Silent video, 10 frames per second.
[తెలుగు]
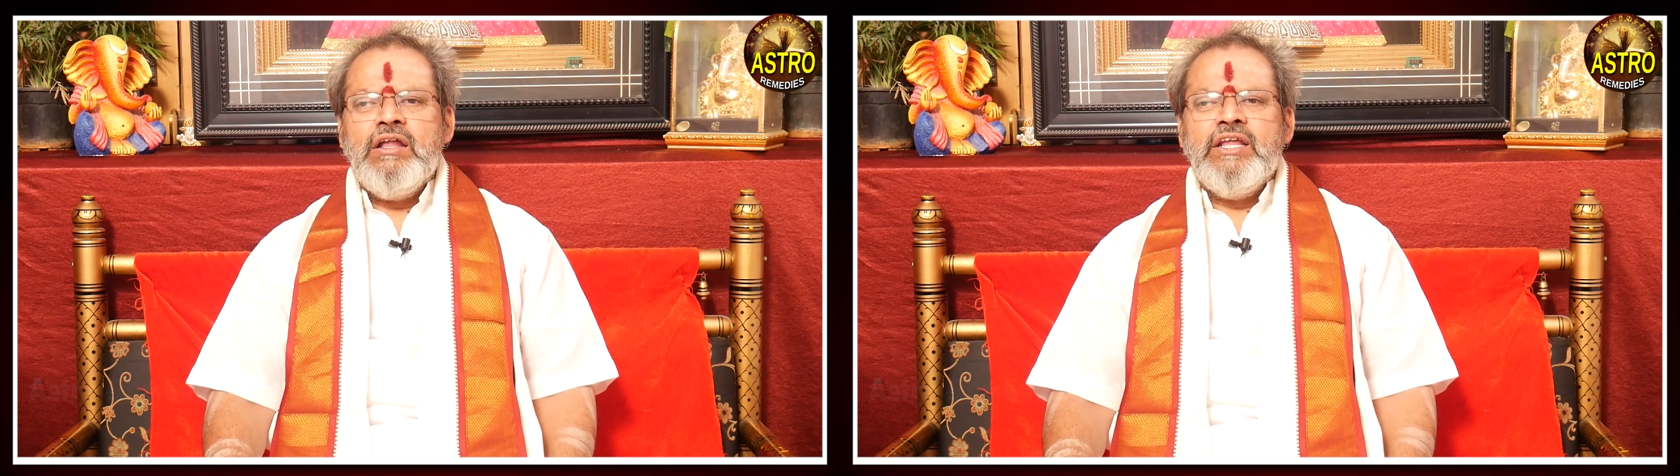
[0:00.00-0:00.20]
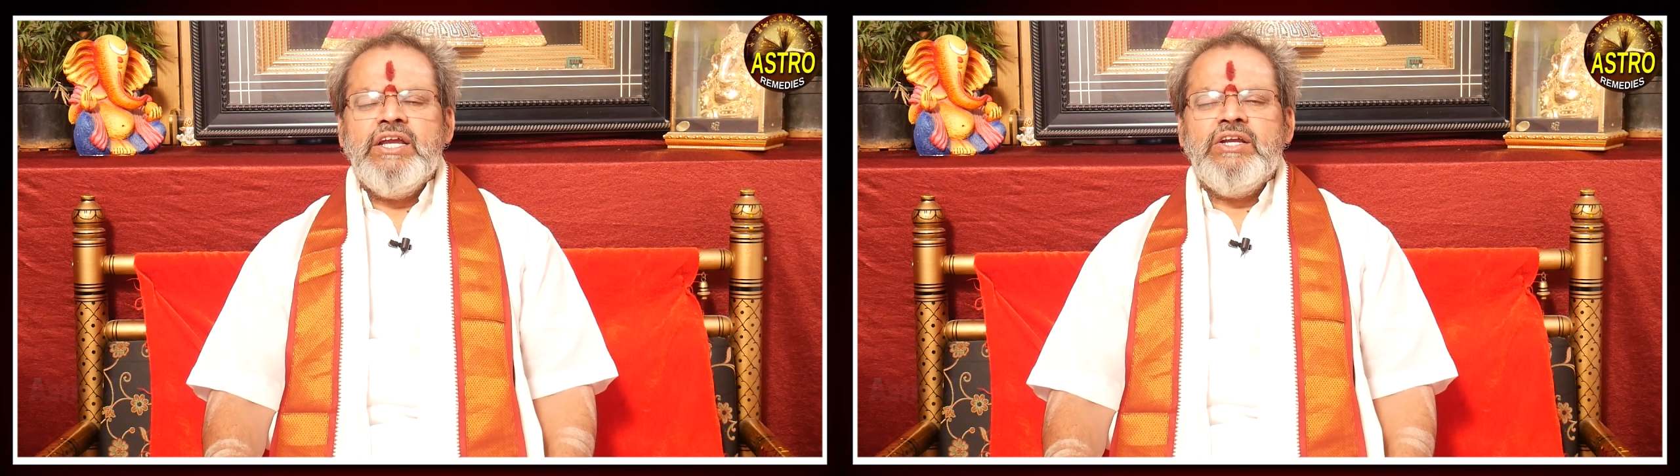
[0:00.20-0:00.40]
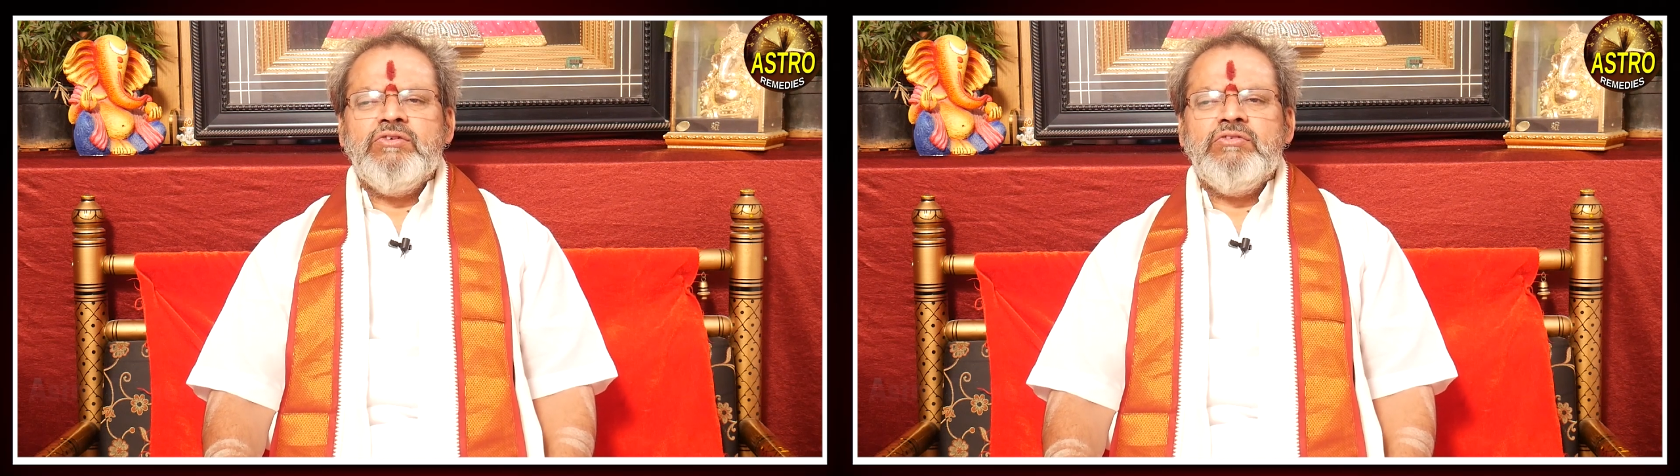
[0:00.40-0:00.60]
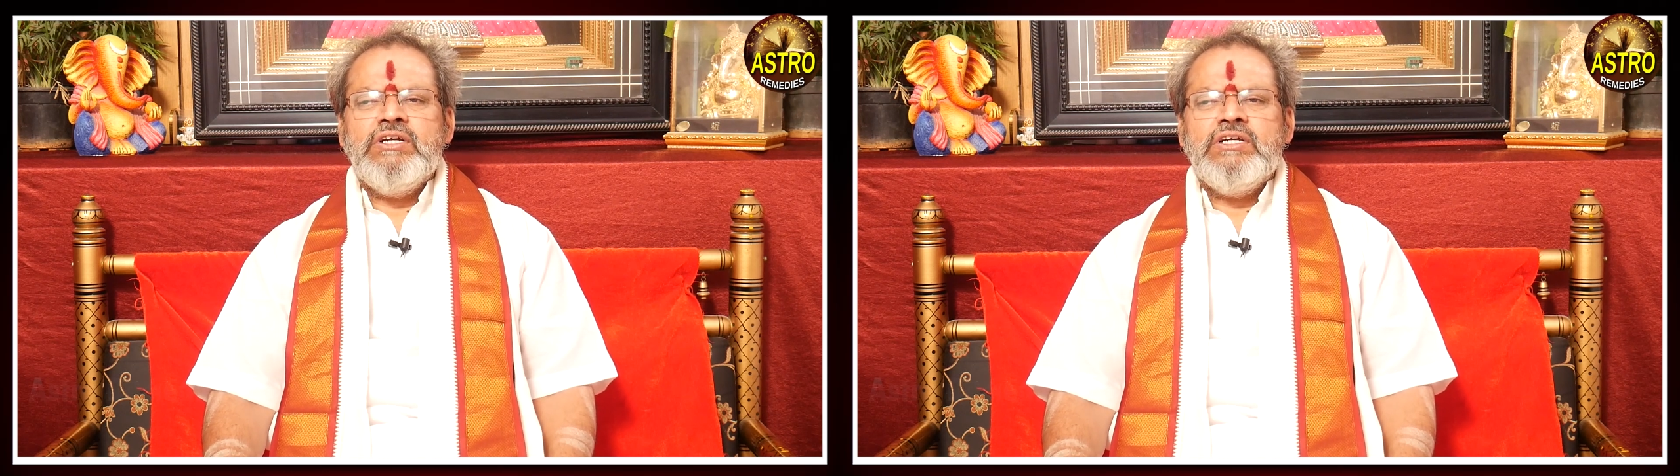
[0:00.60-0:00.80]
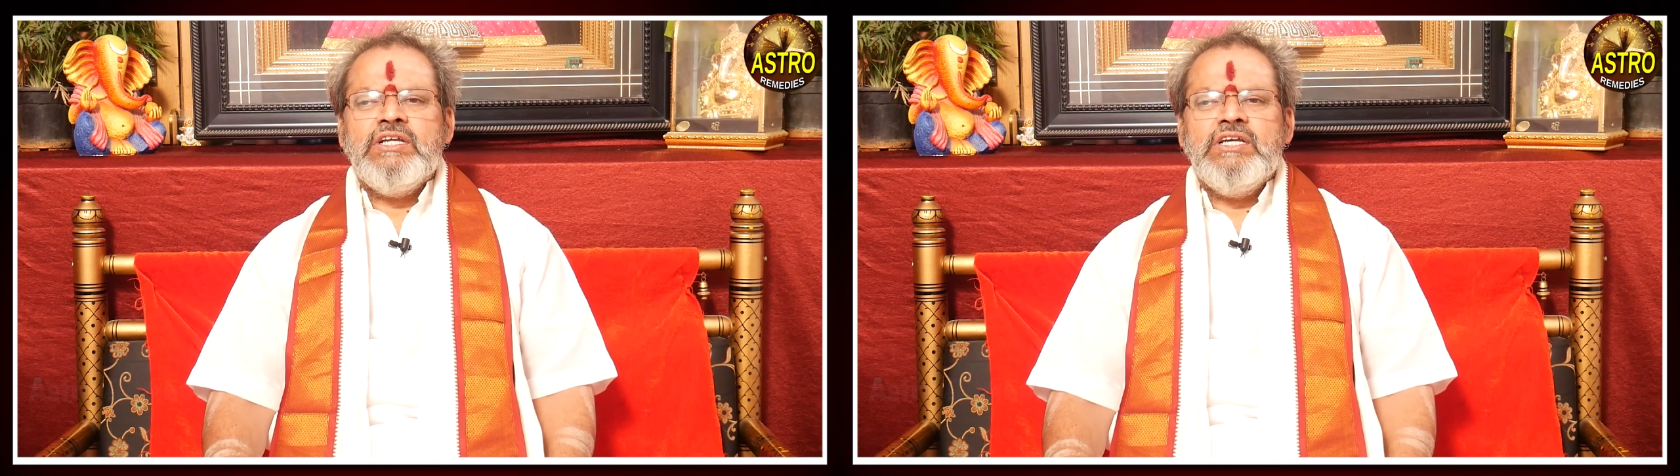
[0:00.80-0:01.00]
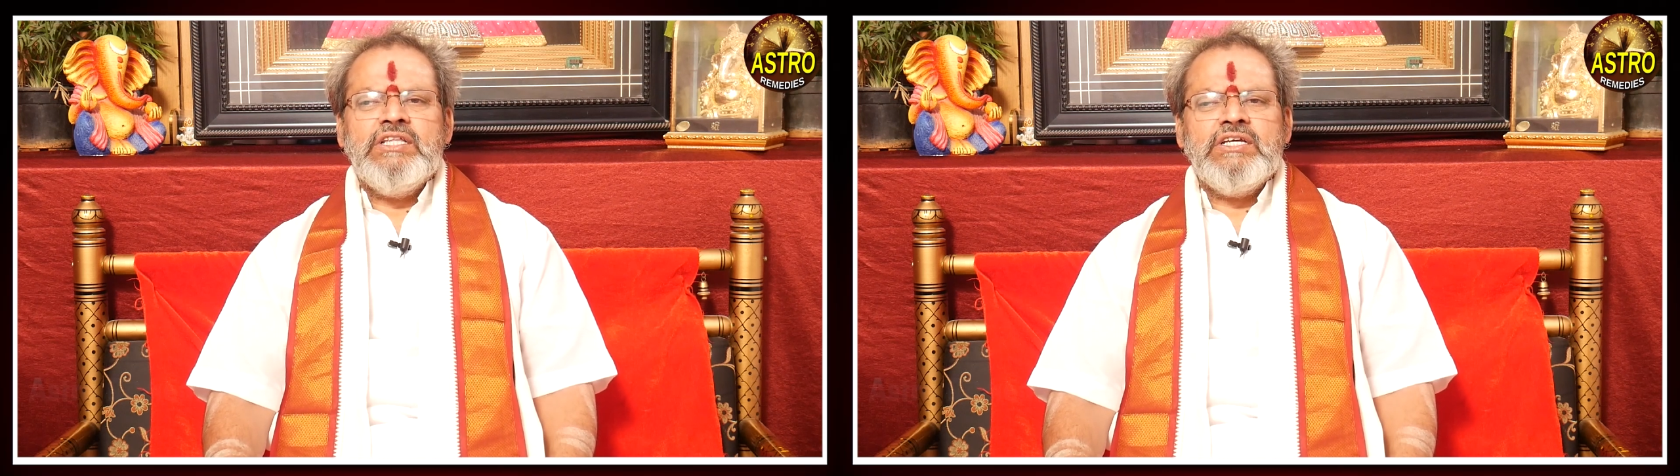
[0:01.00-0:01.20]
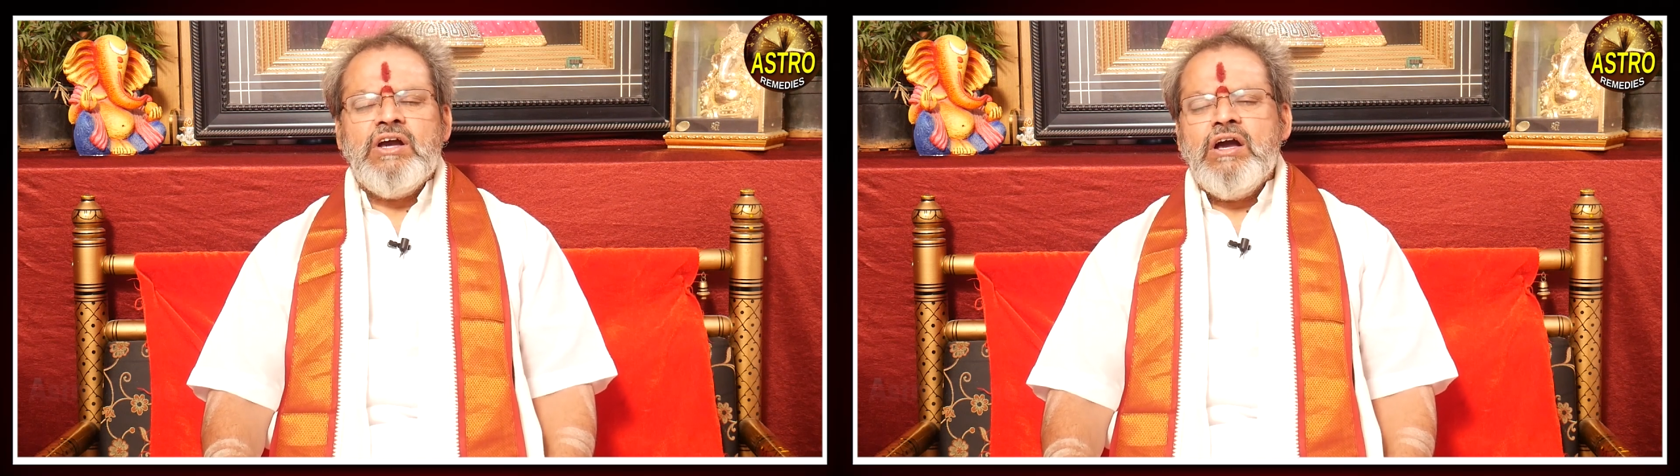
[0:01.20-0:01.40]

అనేటువంటి ఇది